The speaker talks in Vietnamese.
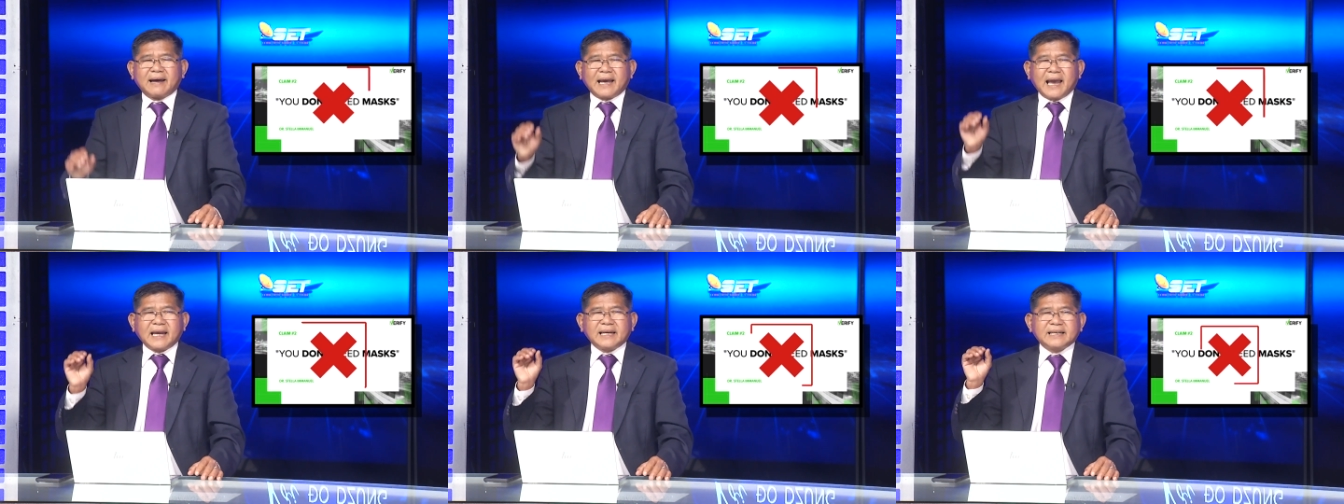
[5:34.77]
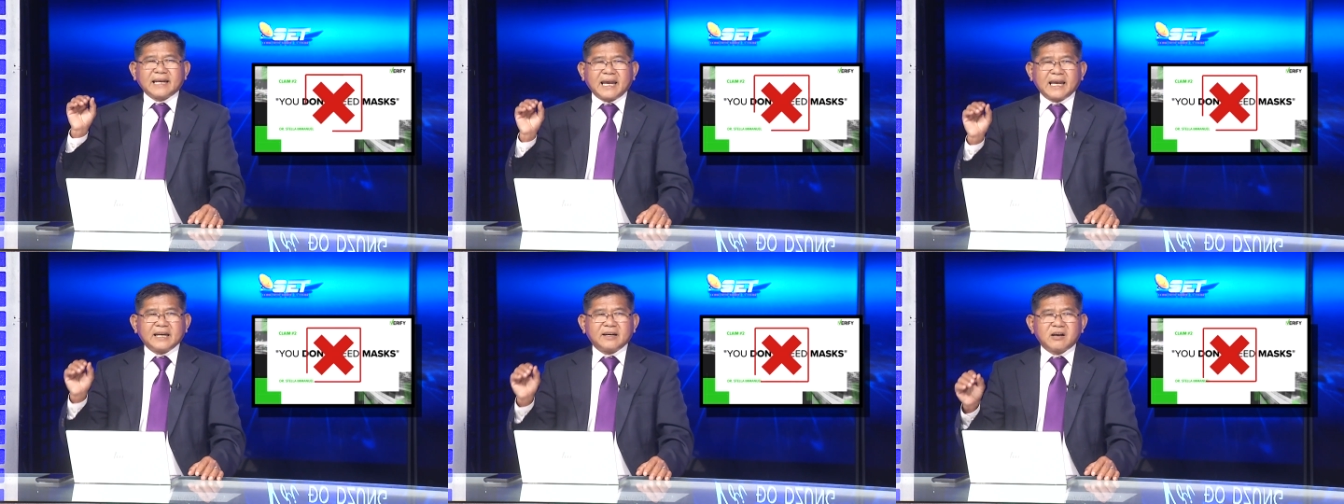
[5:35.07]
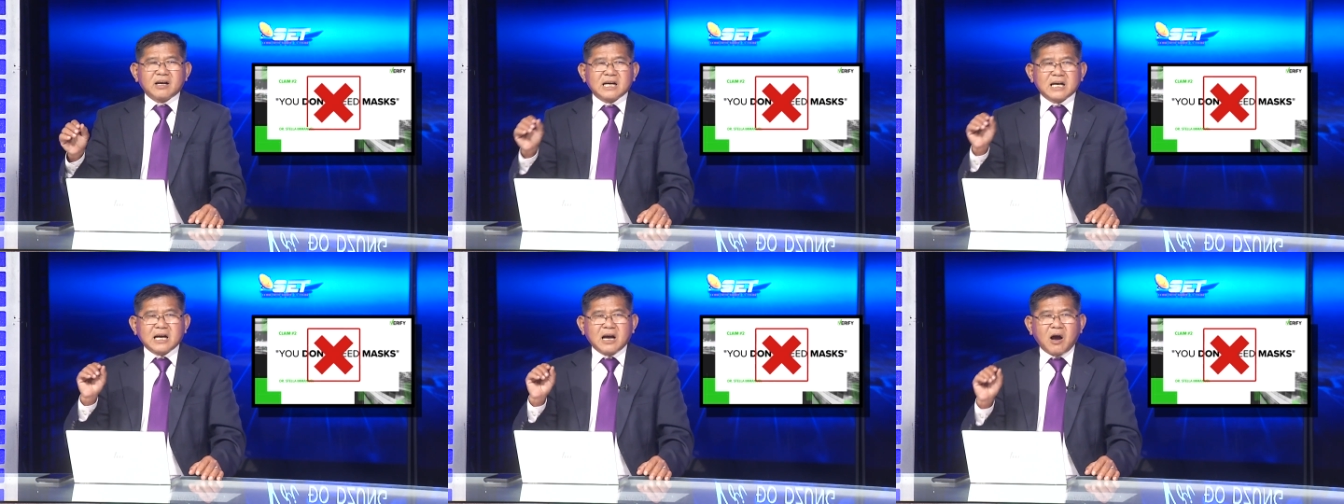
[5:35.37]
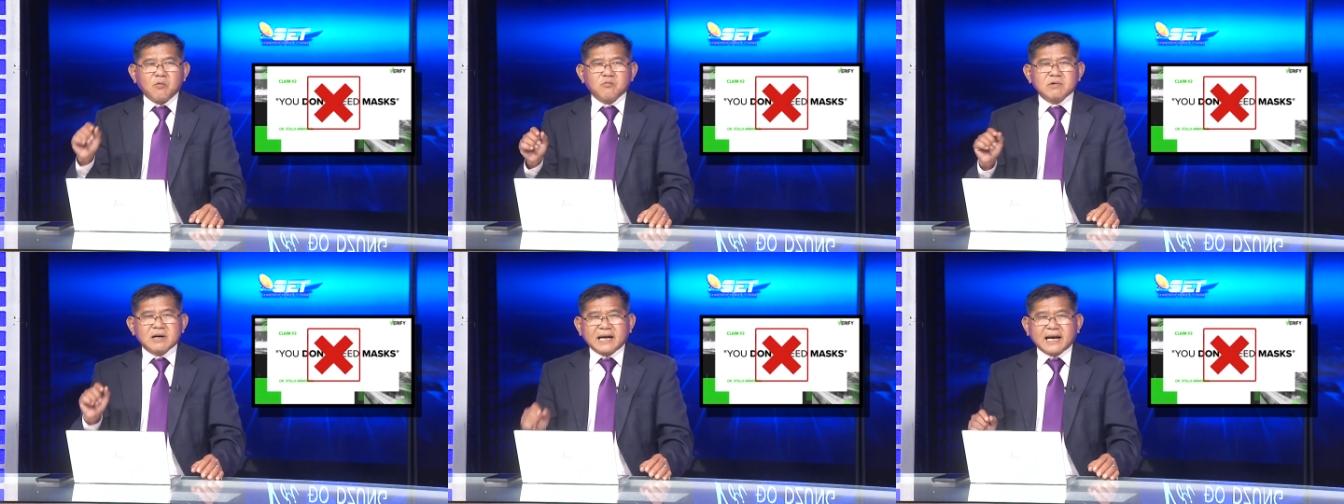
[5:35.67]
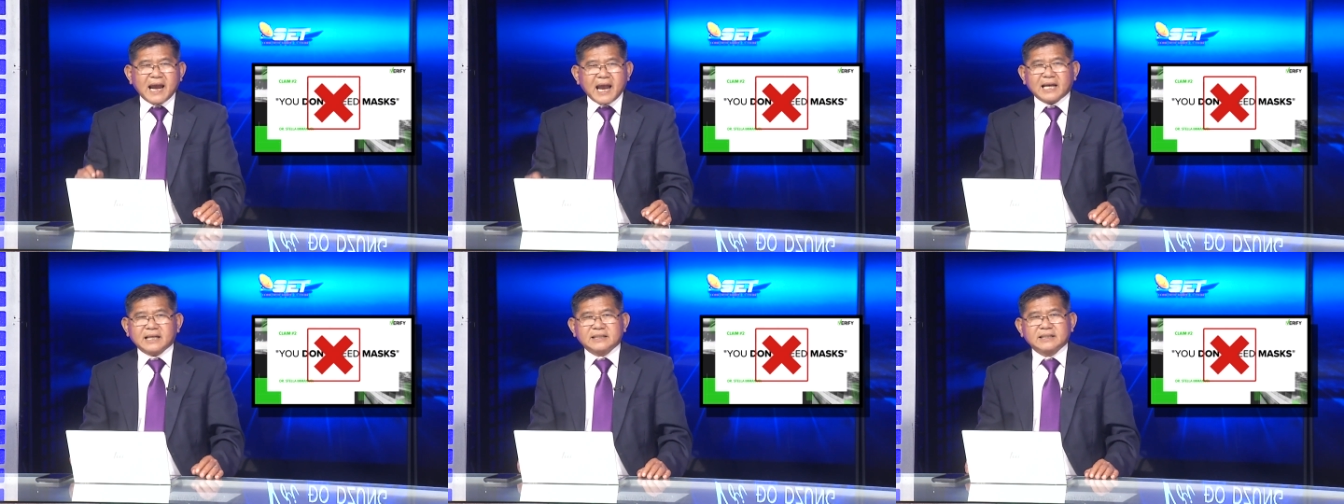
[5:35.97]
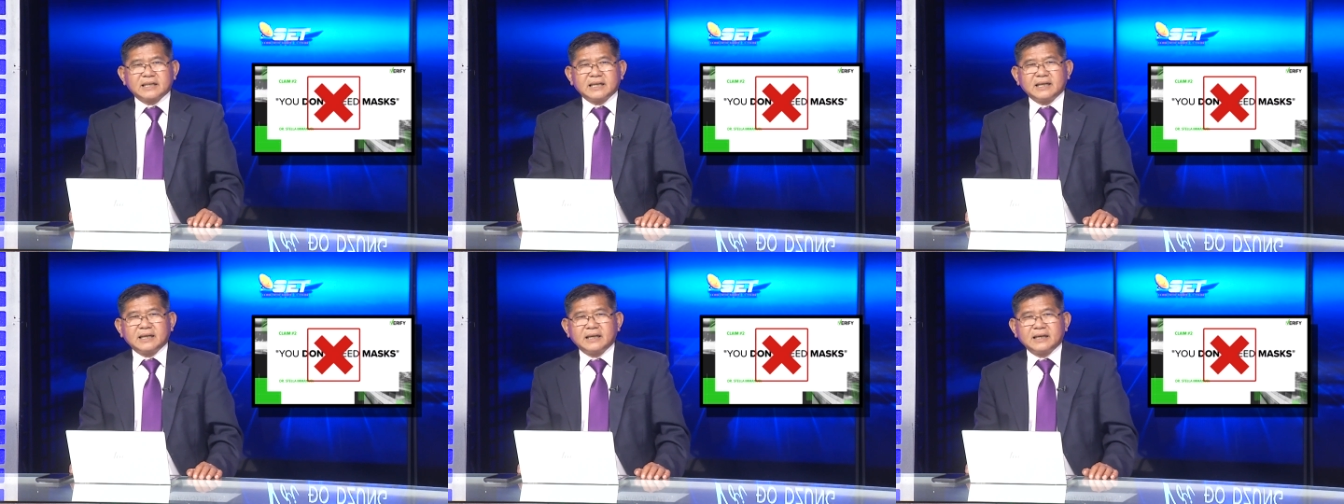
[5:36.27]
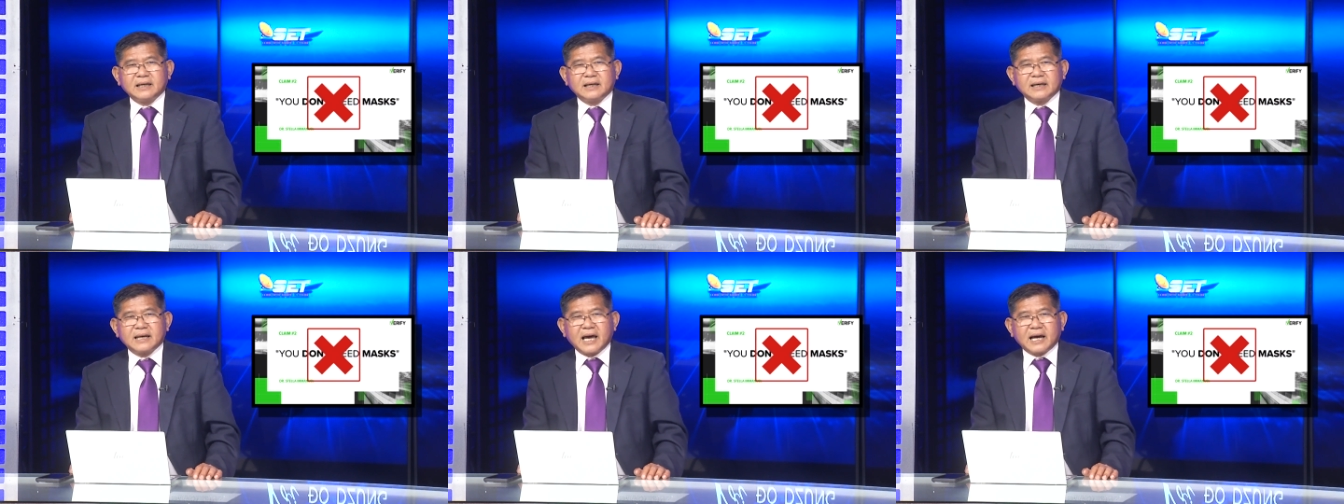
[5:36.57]
Cái này nó không khác gì
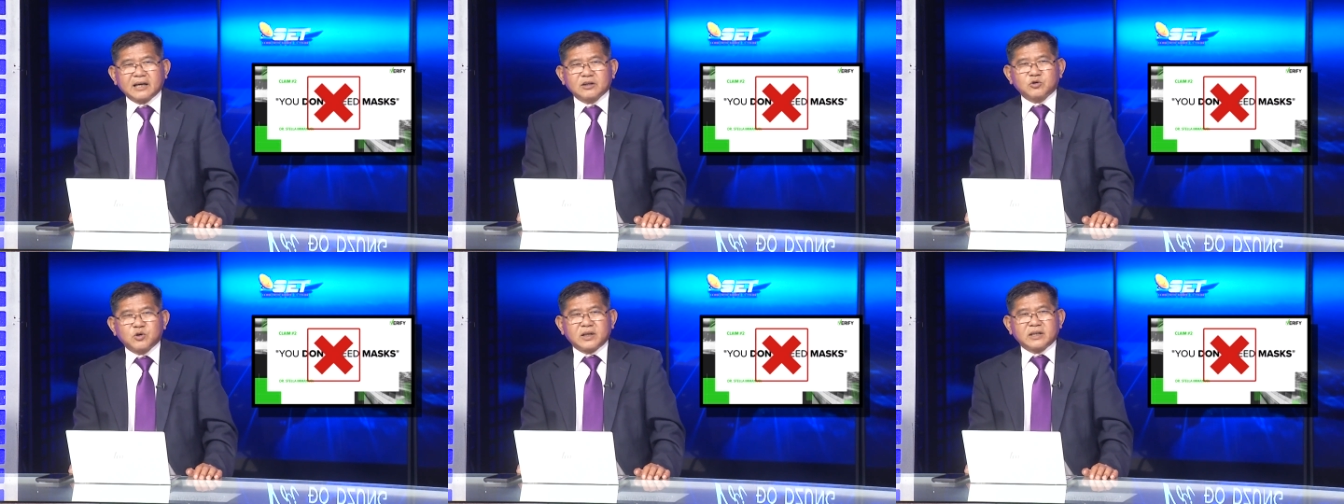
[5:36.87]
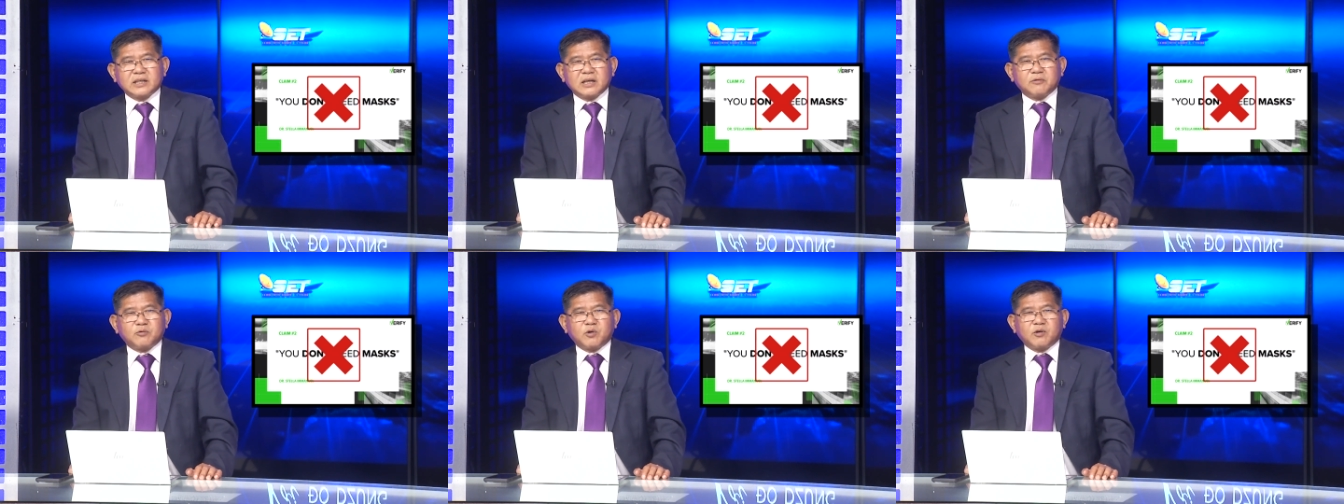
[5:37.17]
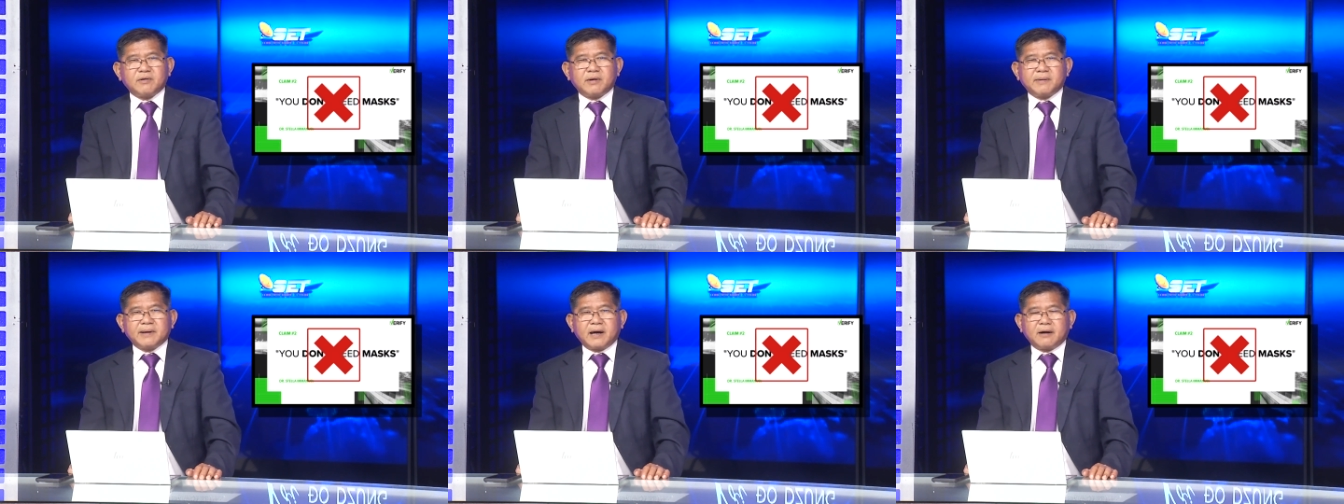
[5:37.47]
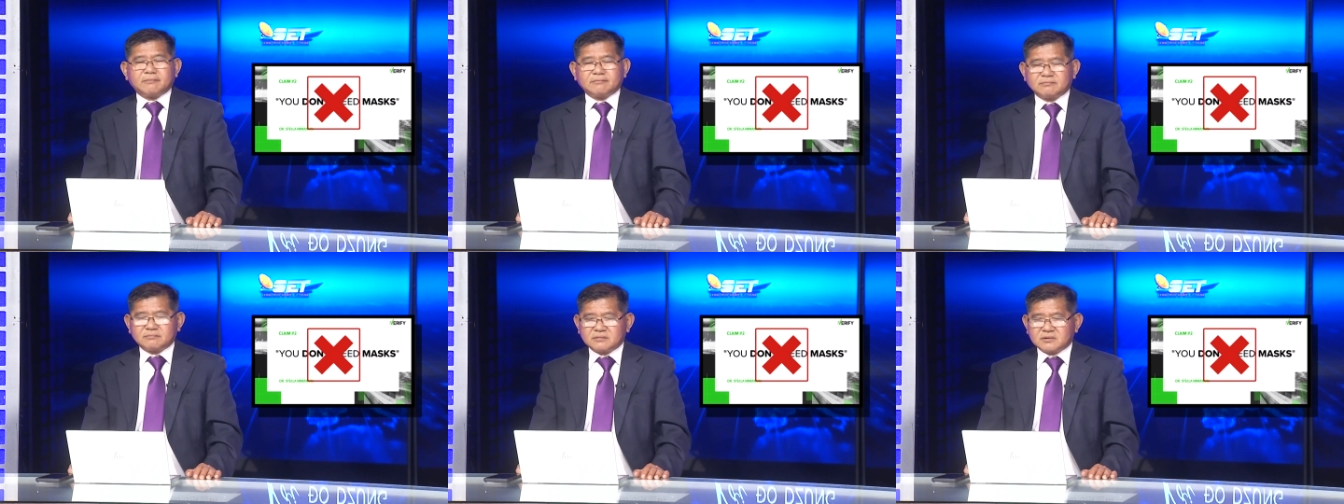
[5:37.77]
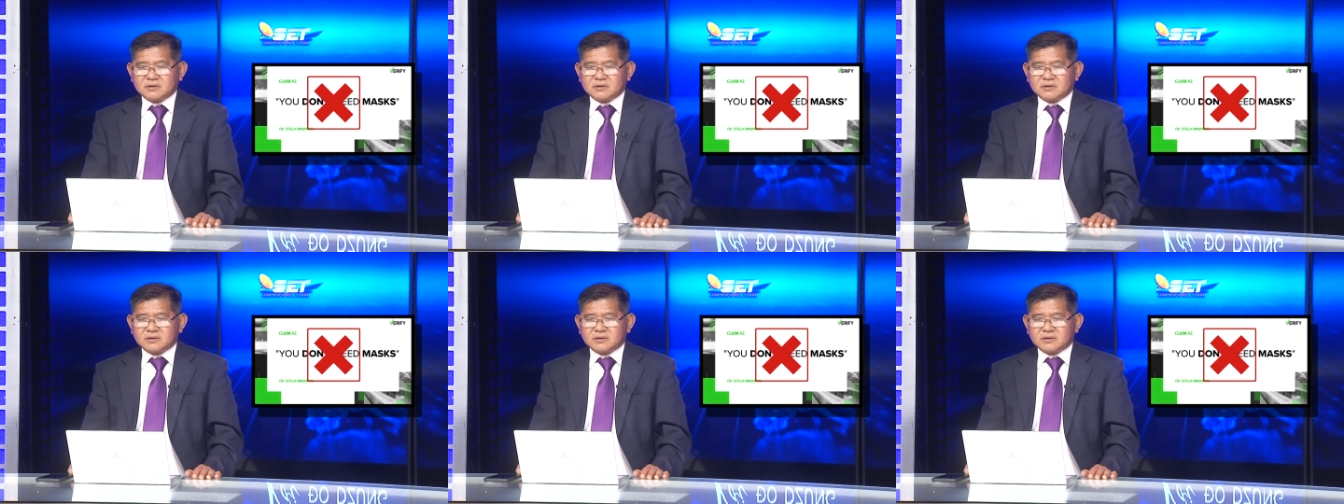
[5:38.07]
là cái chuyện gì quý vị biết không?